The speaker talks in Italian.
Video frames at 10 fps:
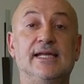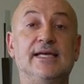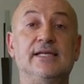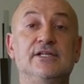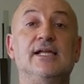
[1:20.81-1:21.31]

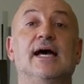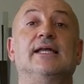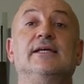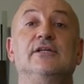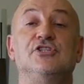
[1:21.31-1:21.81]
legni
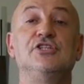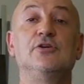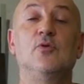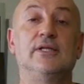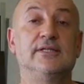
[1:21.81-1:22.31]
larghi
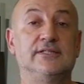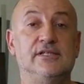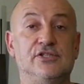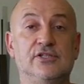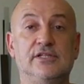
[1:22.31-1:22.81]

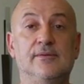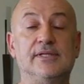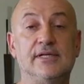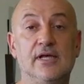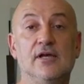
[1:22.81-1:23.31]
56
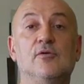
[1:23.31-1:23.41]
cm.